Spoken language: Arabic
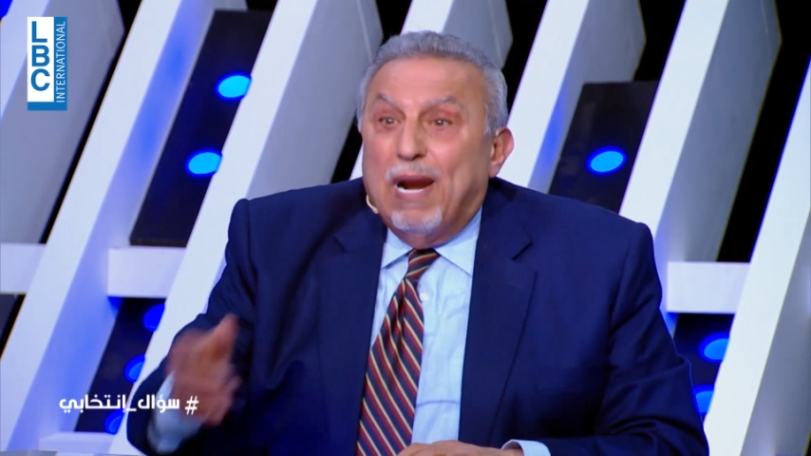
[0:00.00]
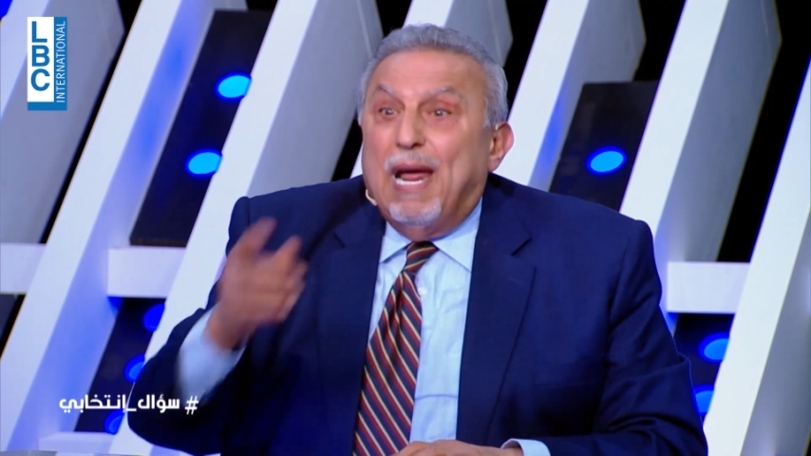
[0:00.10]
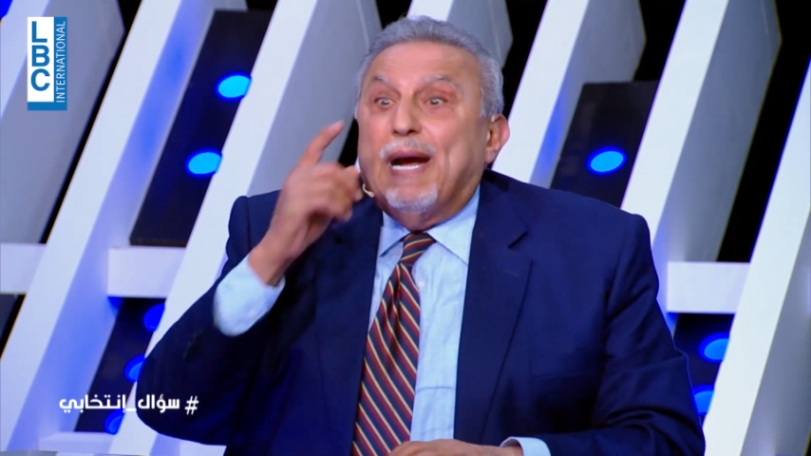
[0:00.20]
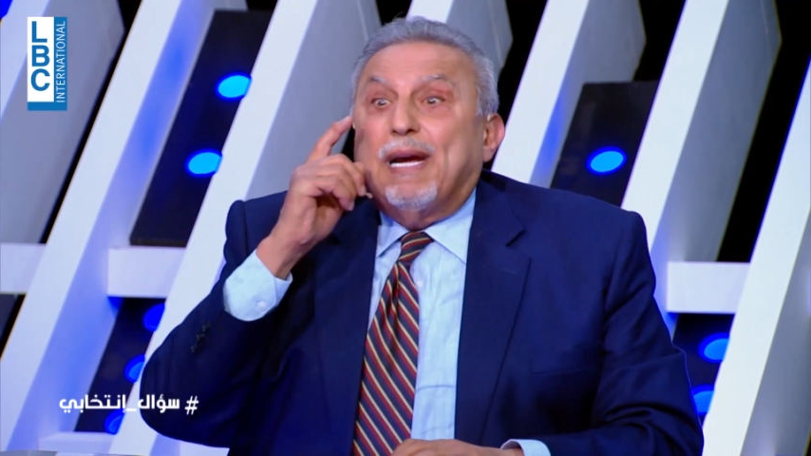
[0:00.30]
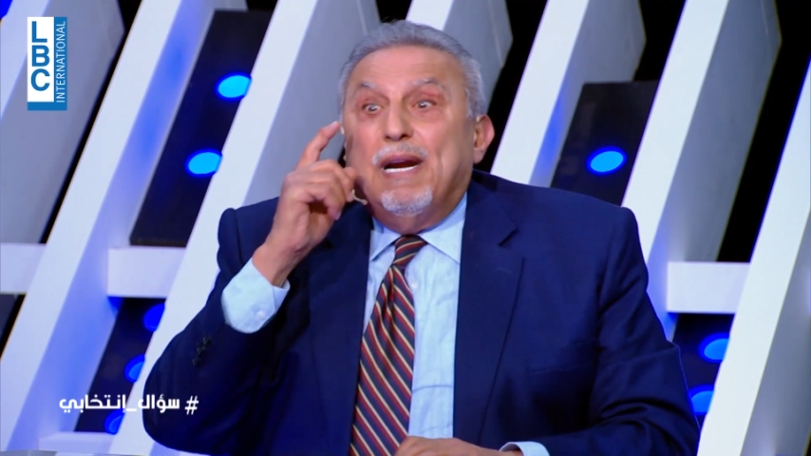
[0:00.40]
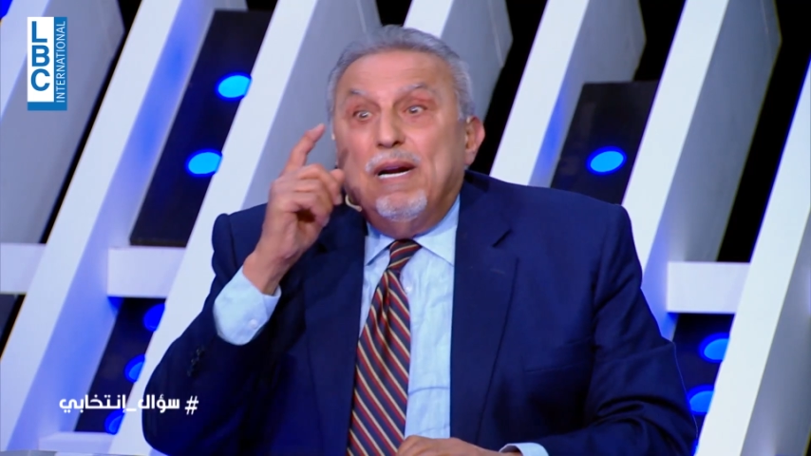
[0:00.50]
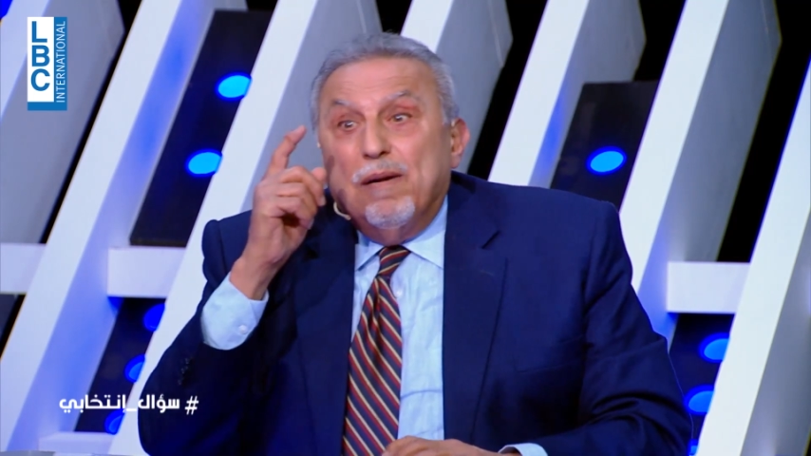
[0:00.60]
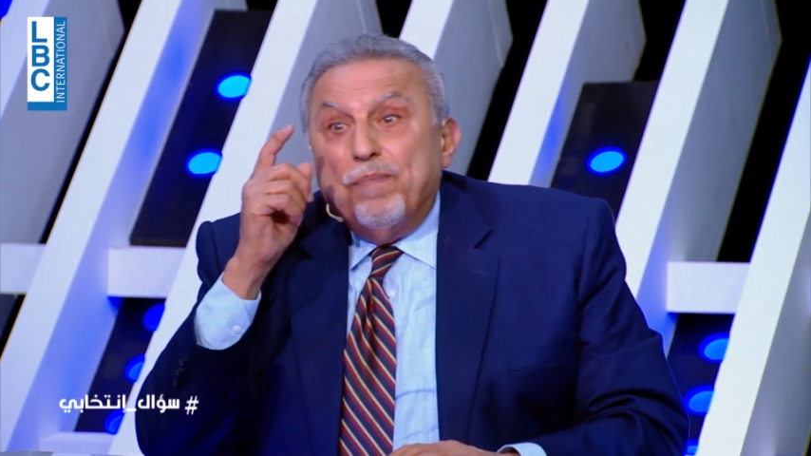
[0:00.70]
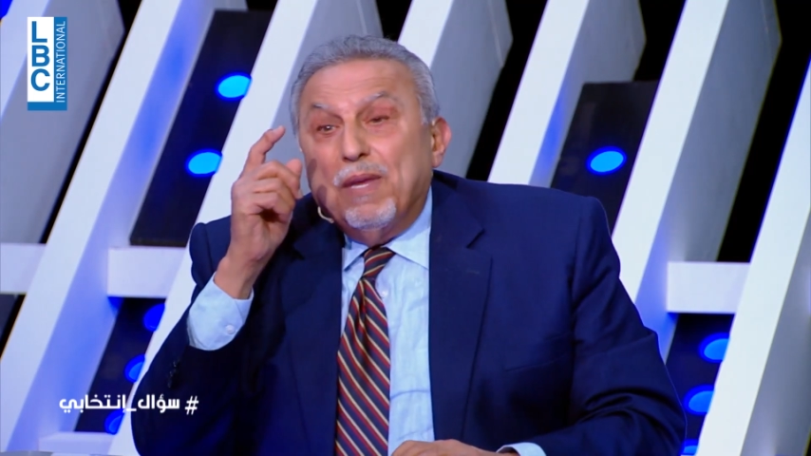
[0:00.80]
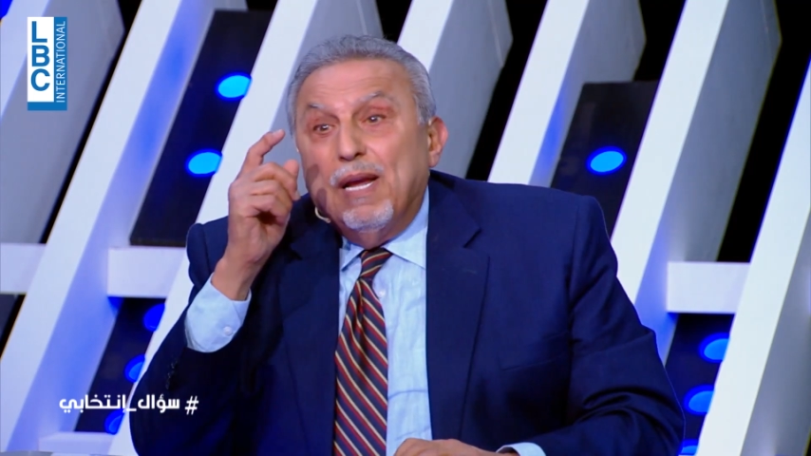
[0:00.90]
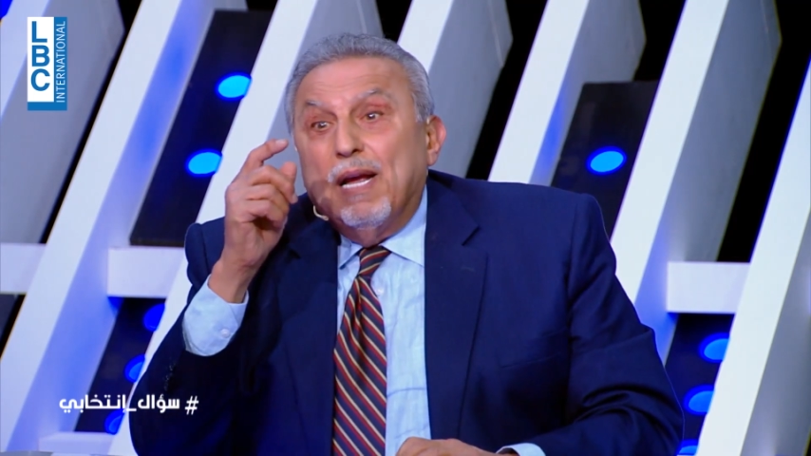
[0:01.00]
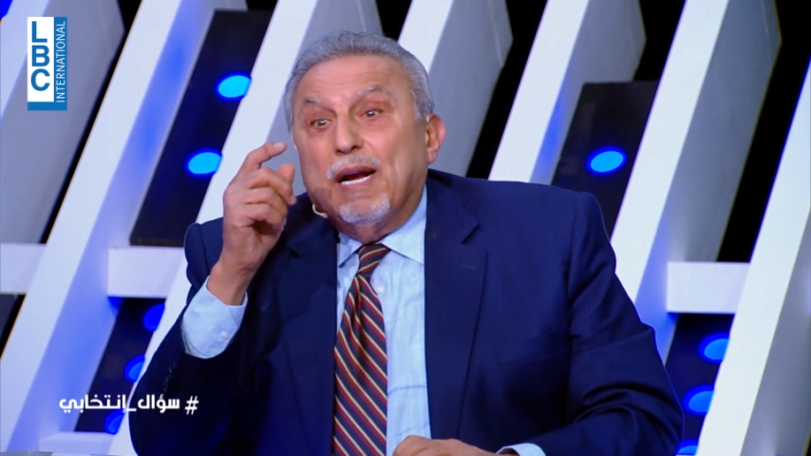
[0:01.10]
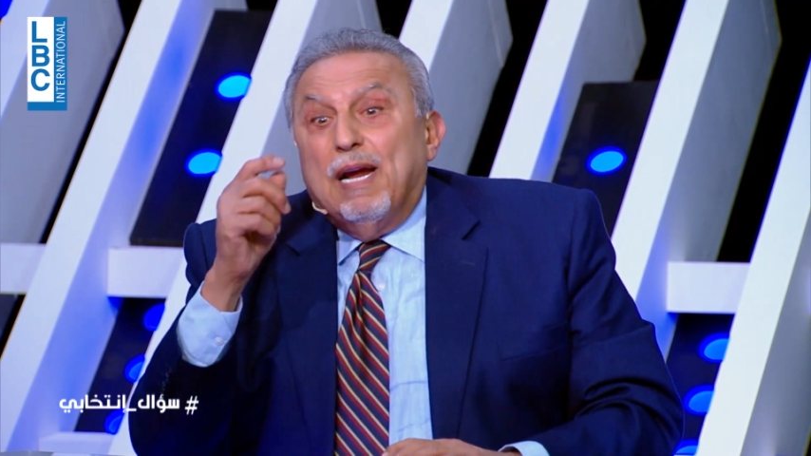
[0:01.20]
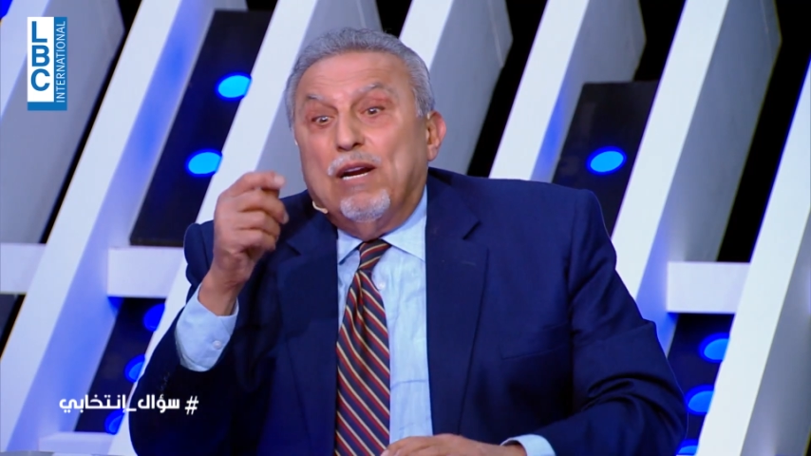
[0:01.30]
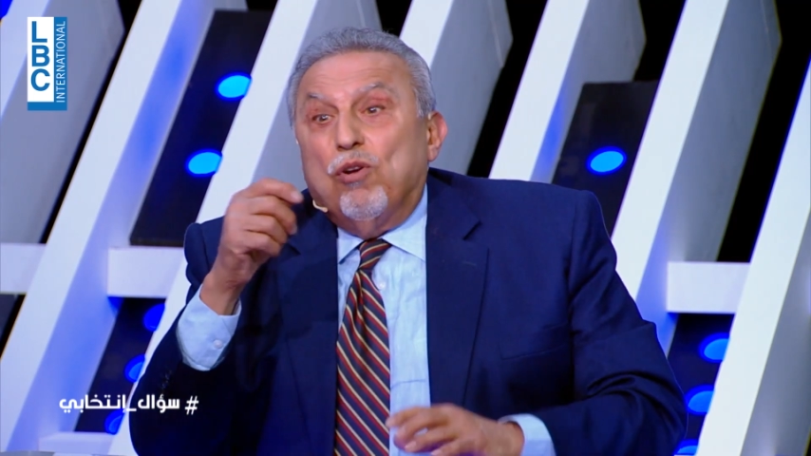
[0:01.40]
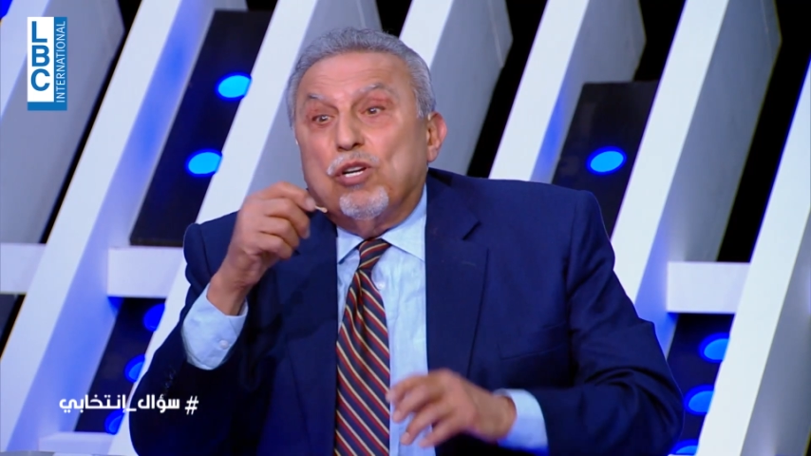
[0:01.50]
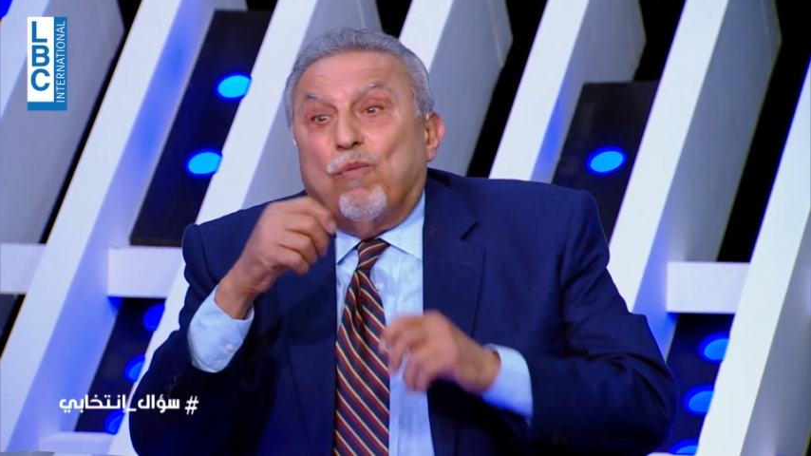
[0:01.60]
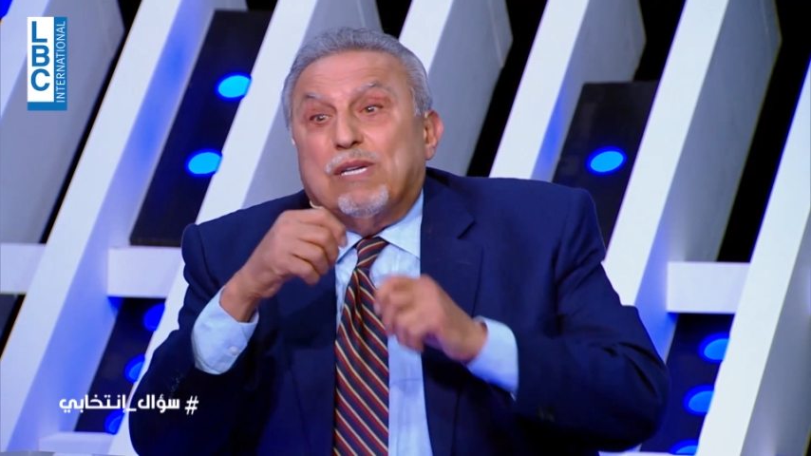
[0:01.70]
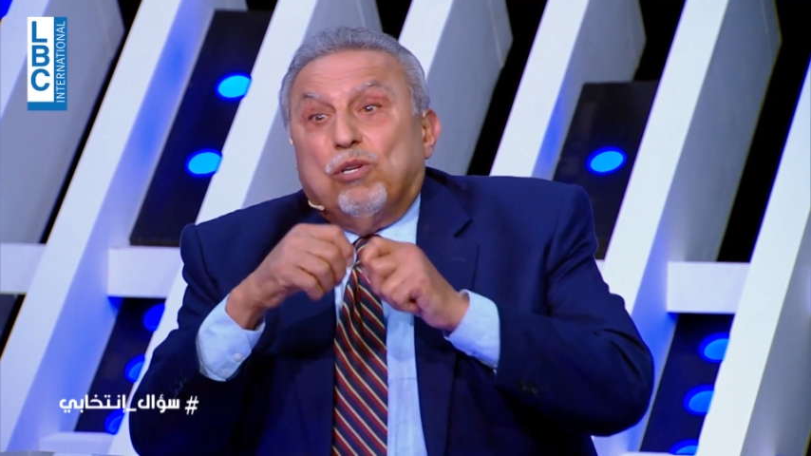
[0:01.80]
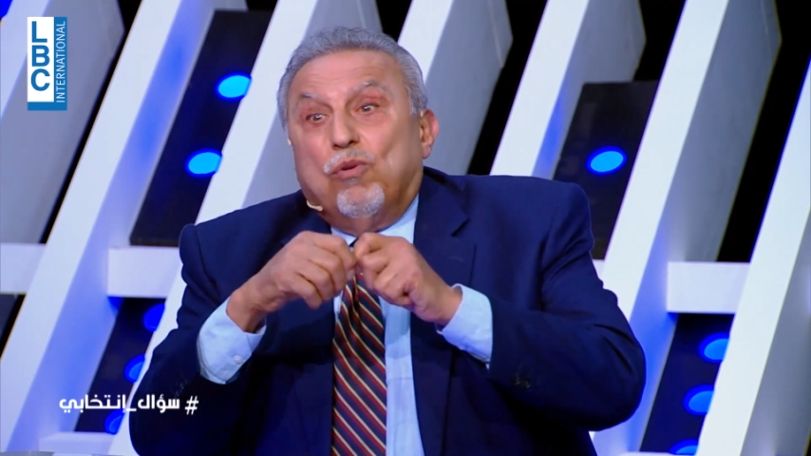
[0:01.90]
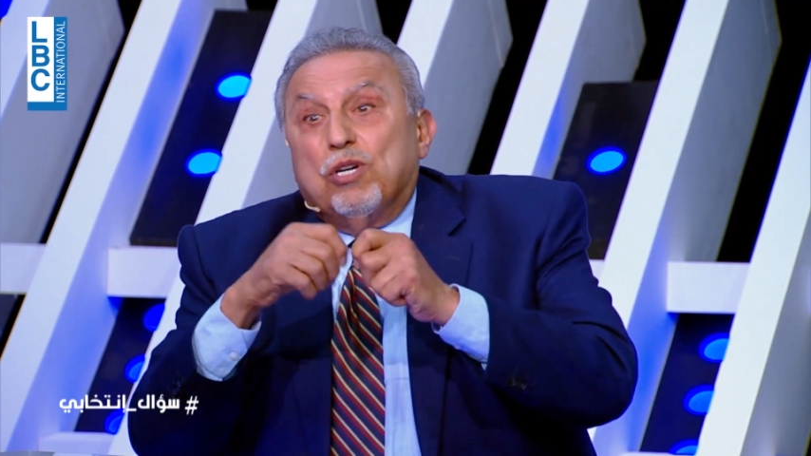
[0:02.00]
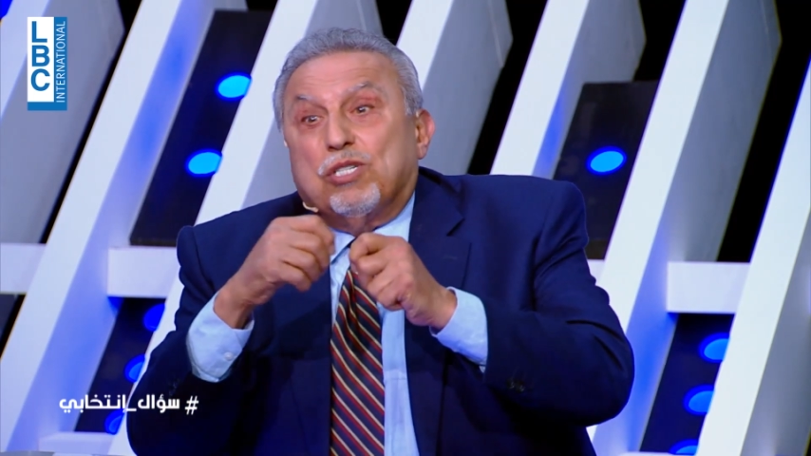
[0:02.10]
ولكن كانوا يوزعون